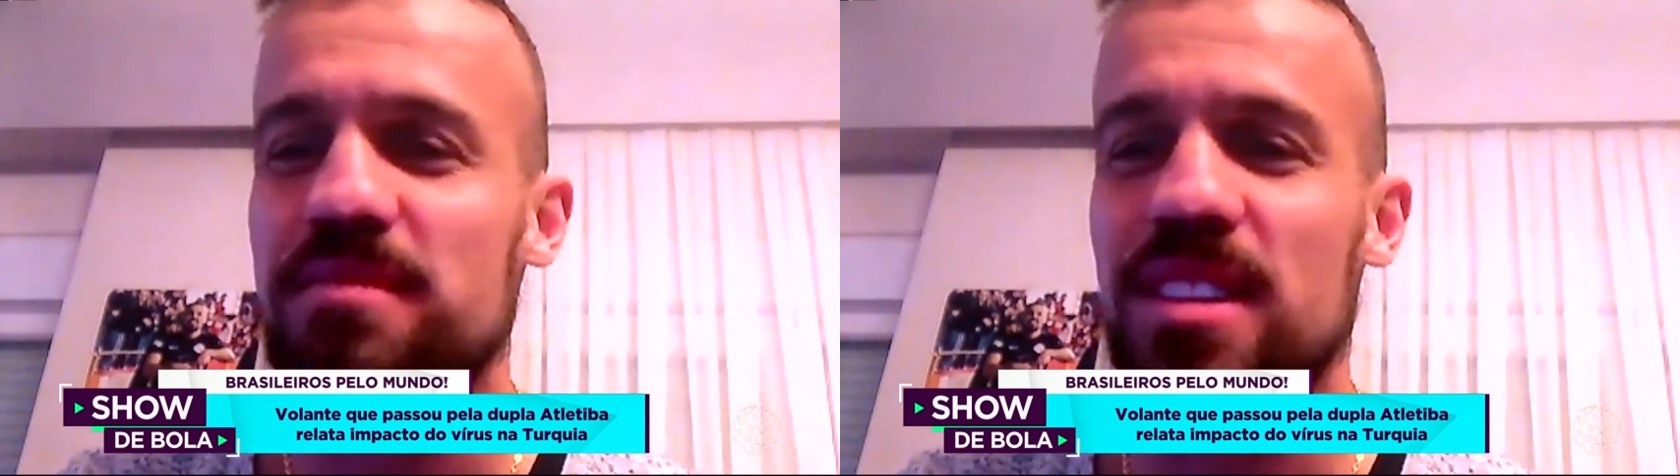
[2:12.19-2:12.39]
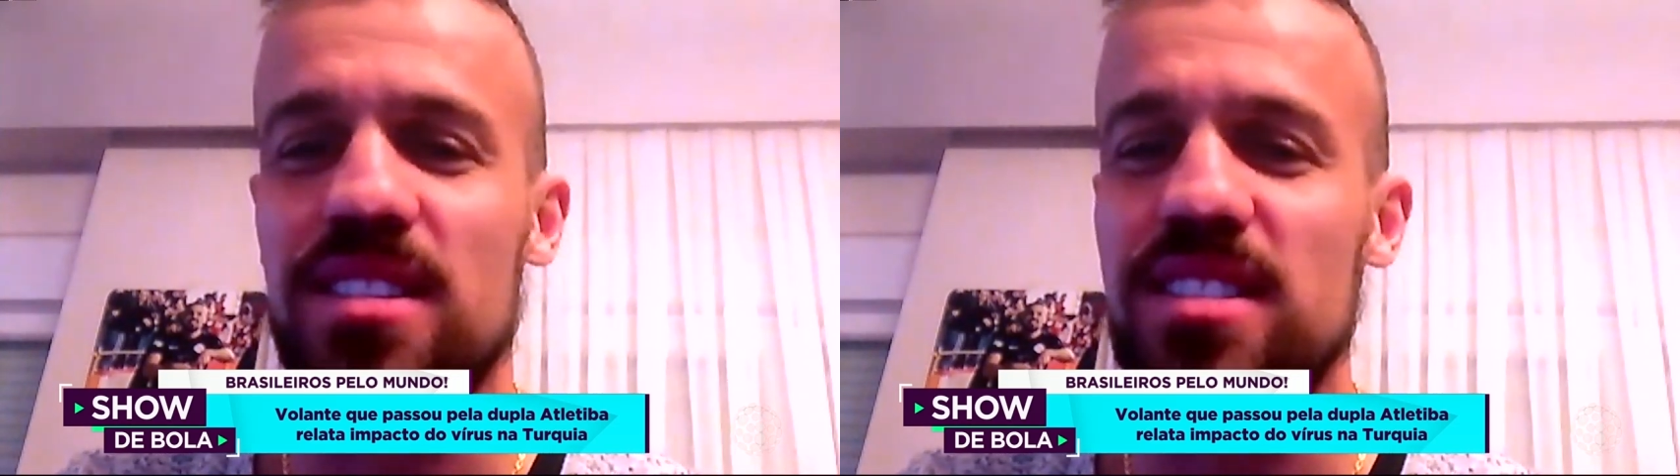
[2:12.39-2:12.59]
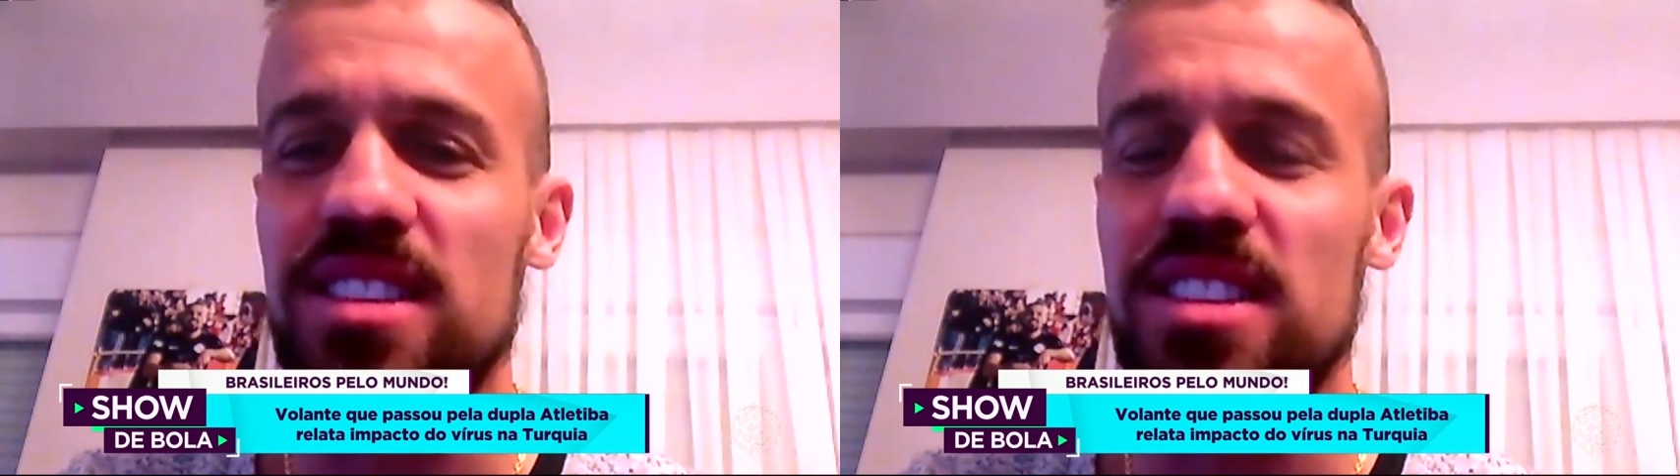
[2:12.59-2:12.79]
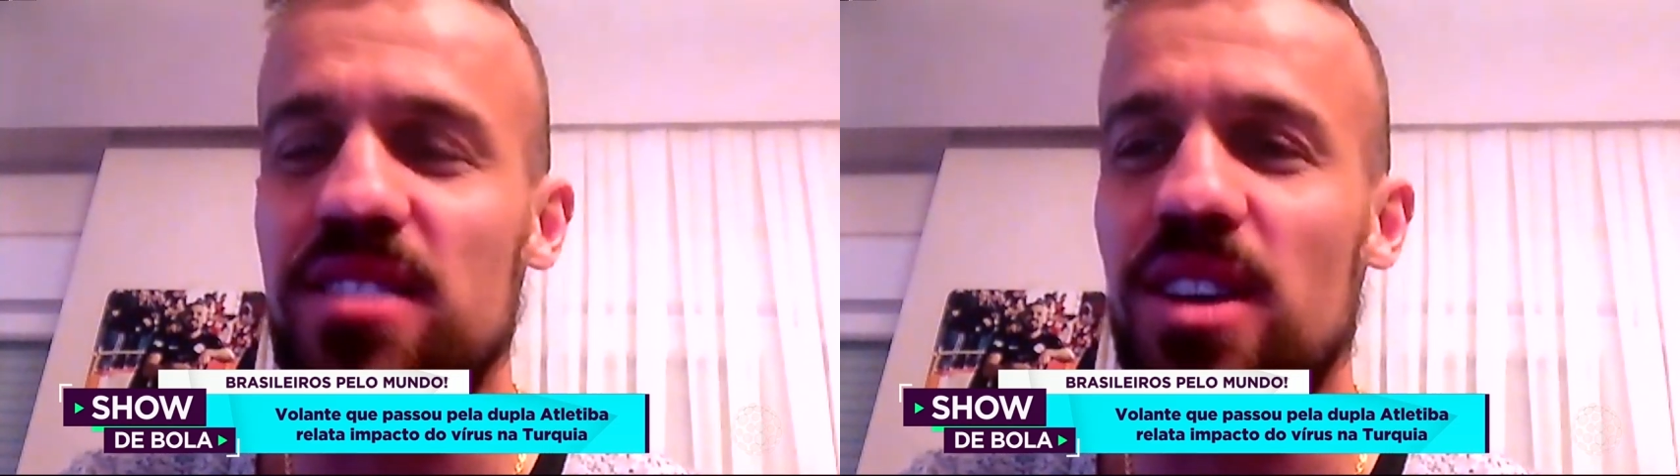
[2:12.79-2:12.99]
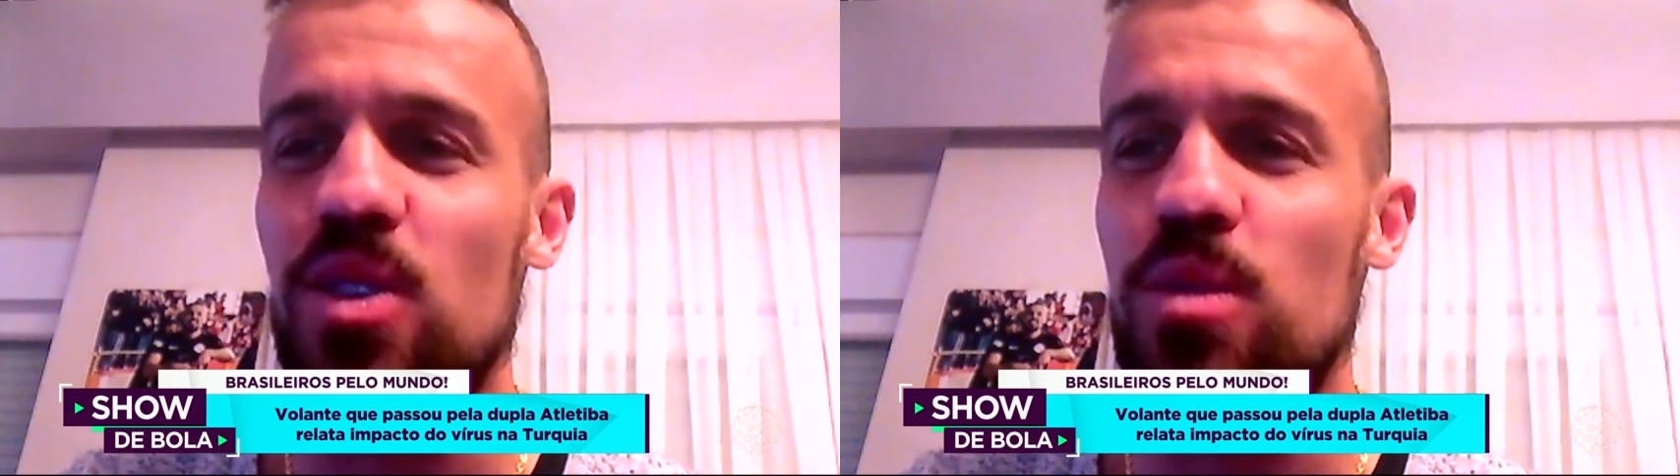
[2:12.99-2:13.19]
Então a gente
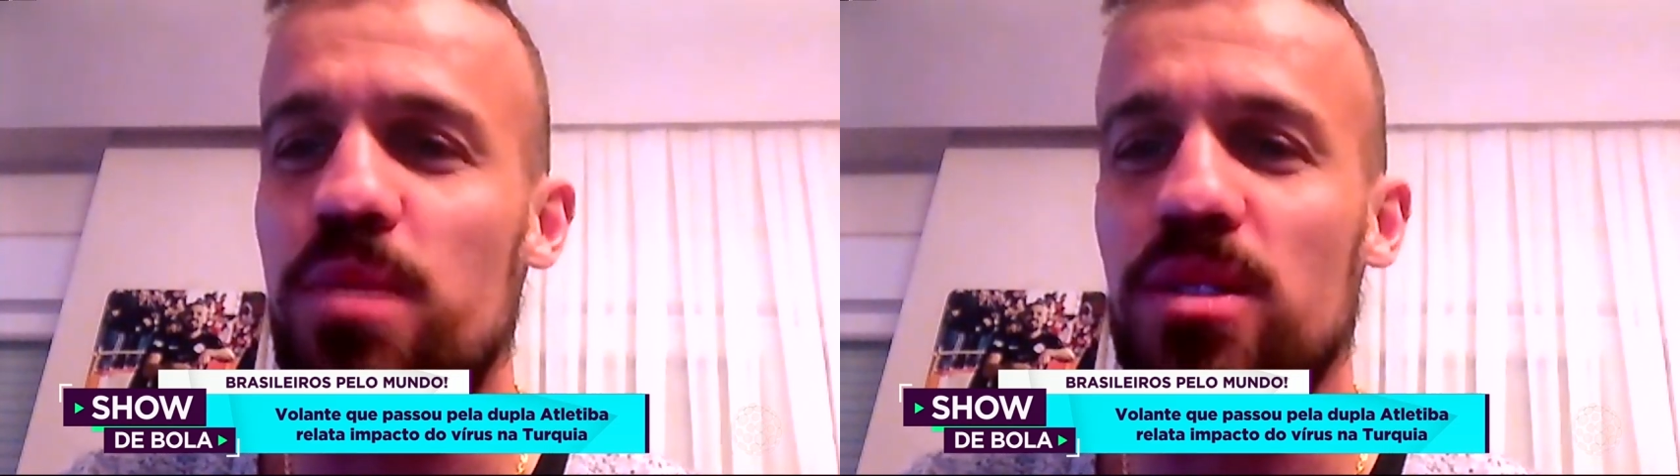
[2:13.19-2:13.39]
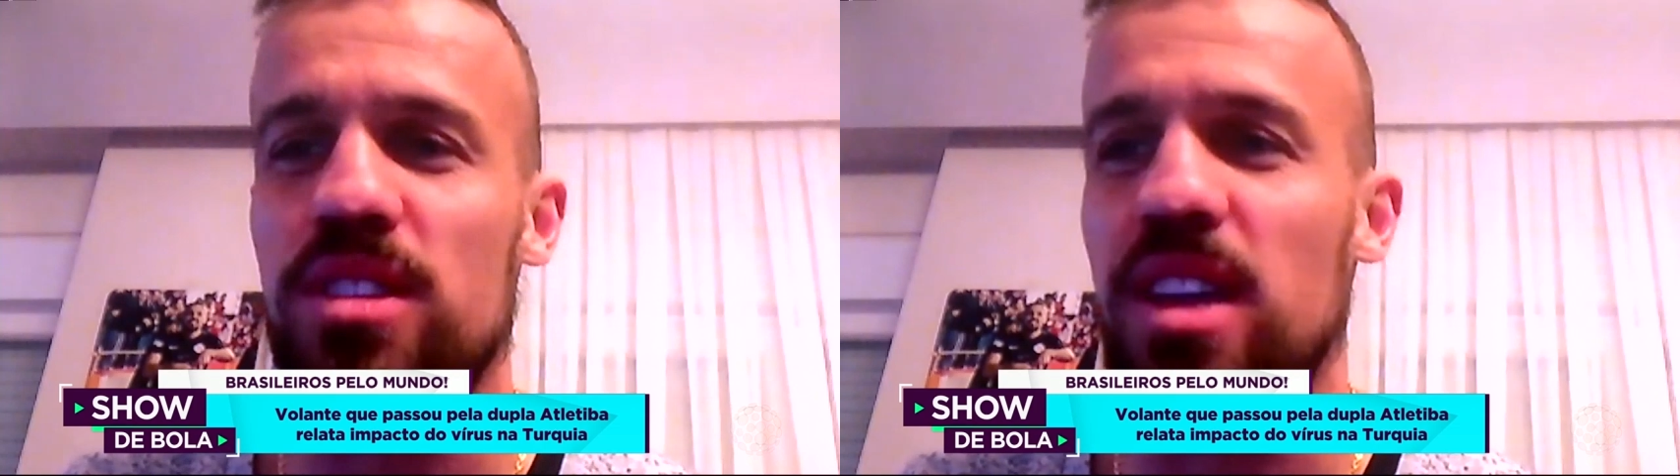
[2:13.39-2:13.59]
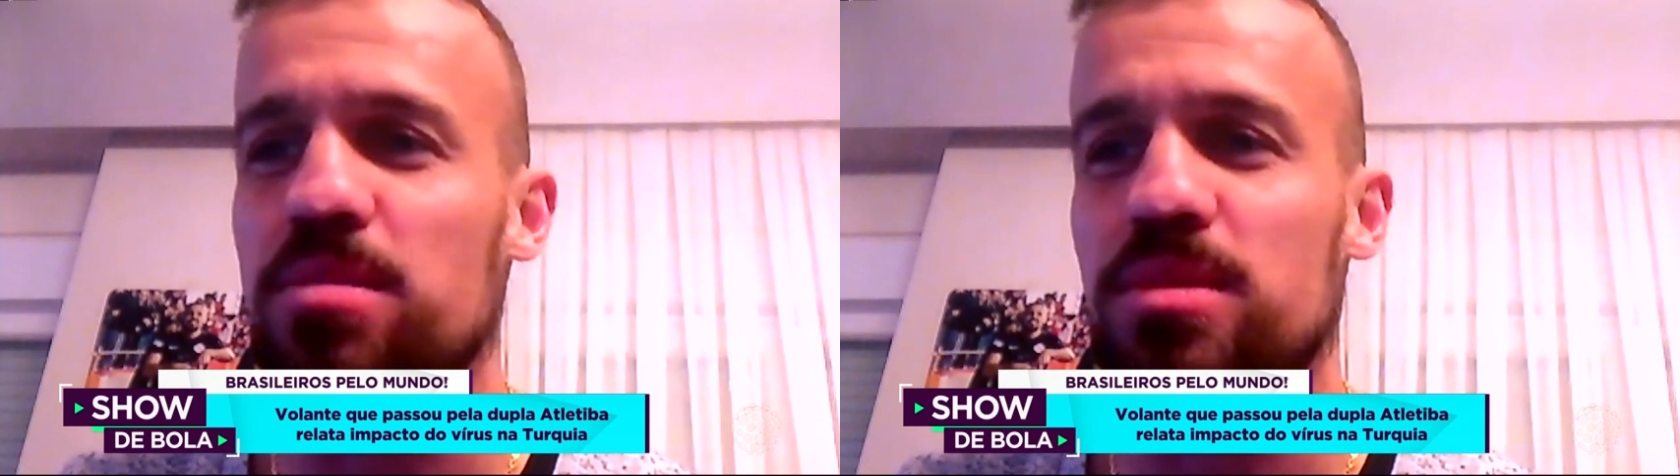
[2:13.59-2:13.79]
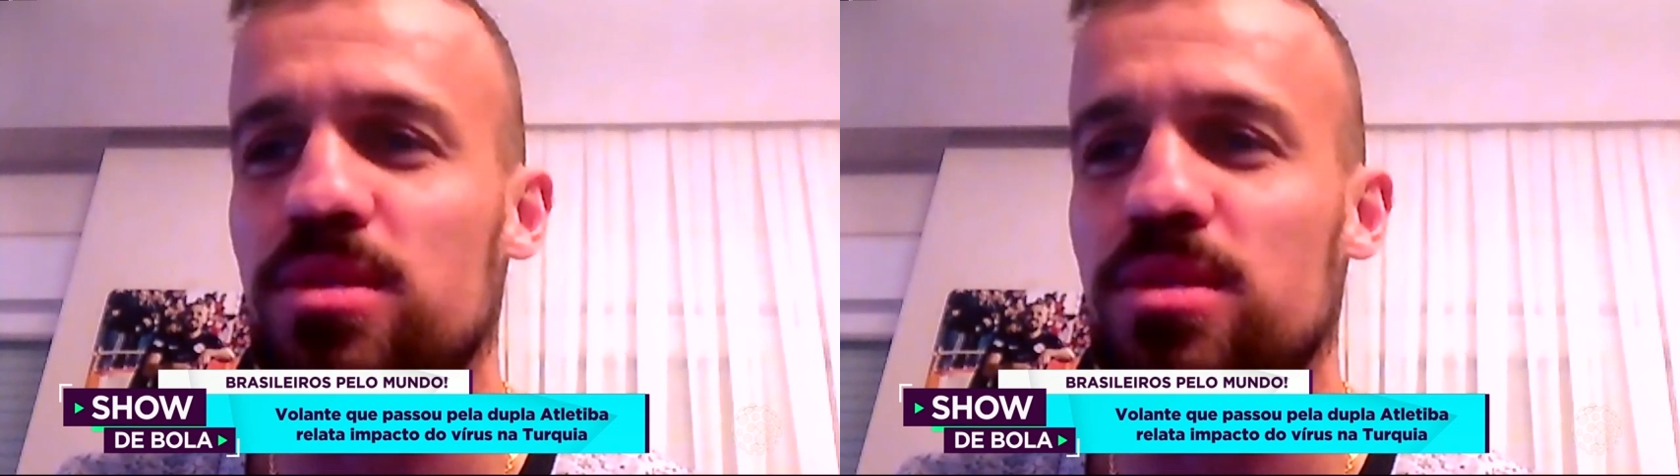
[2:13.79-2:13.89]
vai ocupar o tempo.